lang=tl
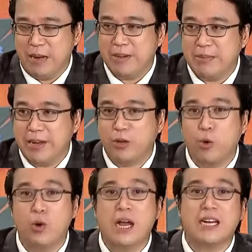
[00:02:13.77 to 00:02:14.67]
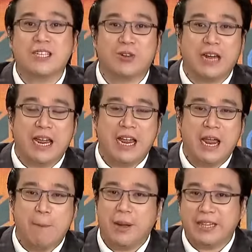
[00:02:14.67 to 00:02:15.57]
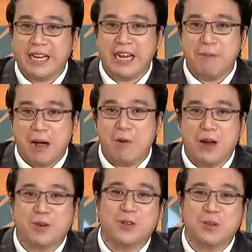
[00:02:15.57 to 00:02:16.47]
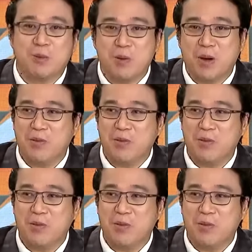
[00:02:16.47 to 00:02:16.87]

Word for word: Ibig sabihin kulang na sukli but hindi bawal kung sumobra.